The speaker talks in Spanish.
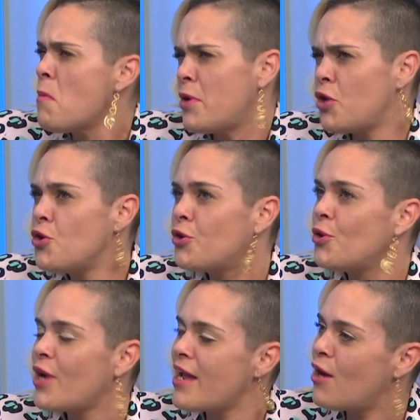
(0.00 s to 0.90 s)
Pero yo
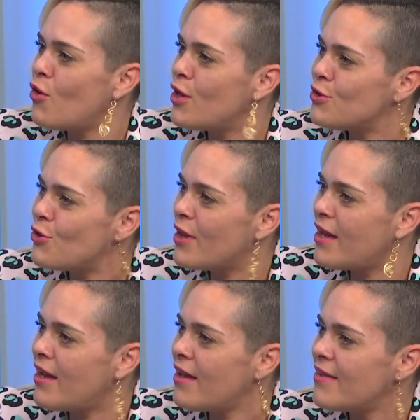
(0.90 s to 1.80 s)
creo que hay algo dentro
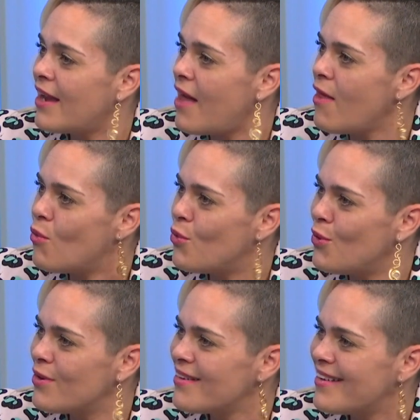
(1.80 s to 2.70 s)
de, de cada
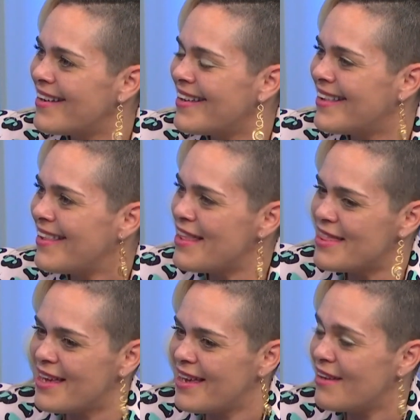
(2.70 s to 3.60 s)
uno que te
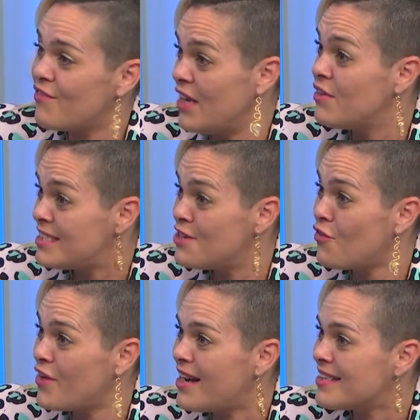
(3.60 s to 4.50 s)
dice, y si
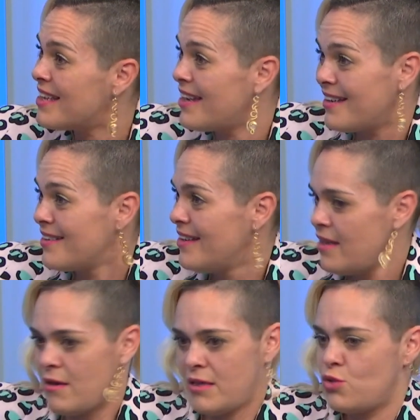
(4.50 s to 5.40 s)
no, fíjate,
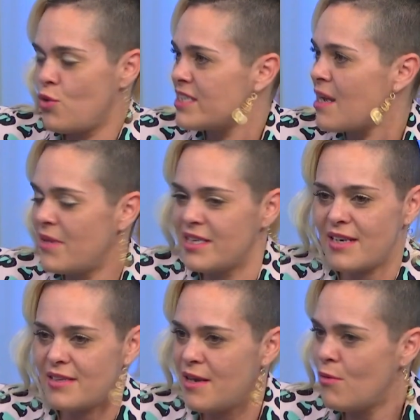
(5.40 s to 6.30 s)
estudias
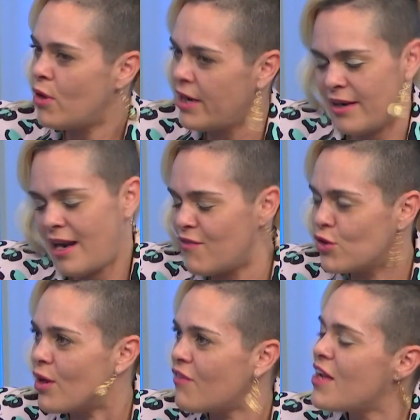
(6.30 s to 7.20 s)
administrativo, eh, la
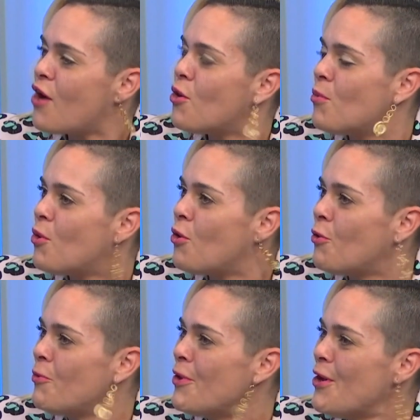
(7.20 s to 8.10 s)
fotografía
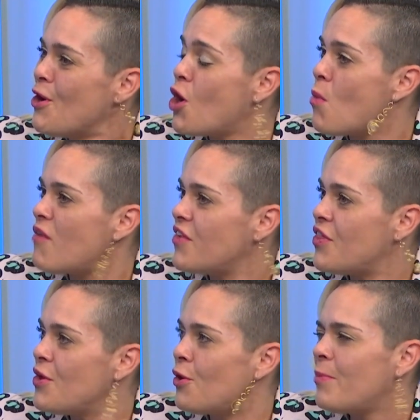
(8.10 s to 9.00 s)
como, como
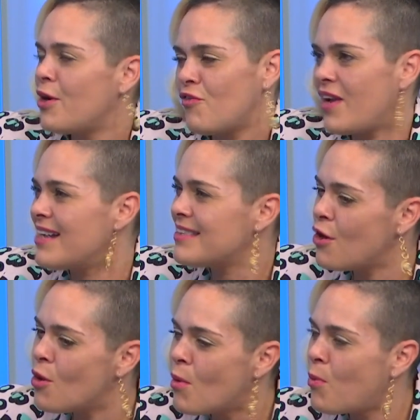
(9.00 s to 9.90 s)
afición, pero
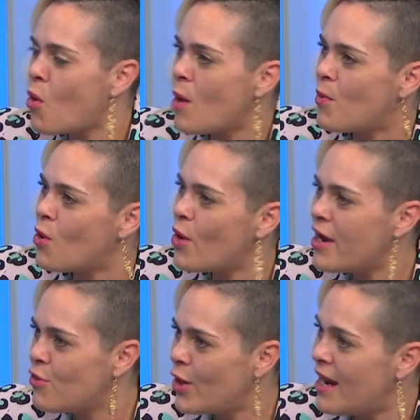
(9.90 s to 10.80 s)
fíjate cómo poco a poco
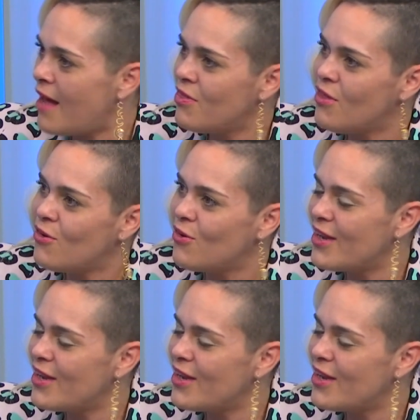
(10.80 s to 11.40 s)
he ido hilando.